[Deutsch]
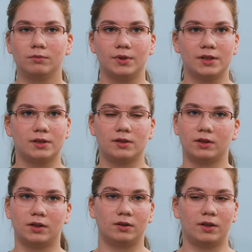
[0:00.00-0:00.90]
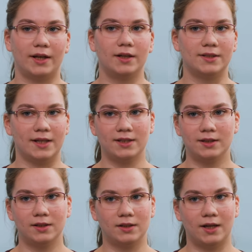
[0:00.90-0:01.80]
bis äh, Ende
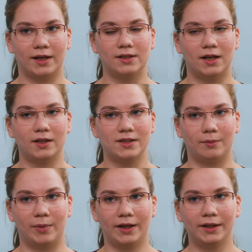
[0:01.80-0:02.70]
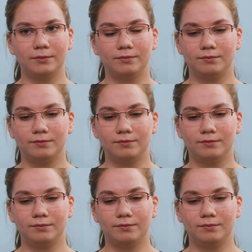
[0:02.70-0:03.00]
60 ist eigentlich alles dabei.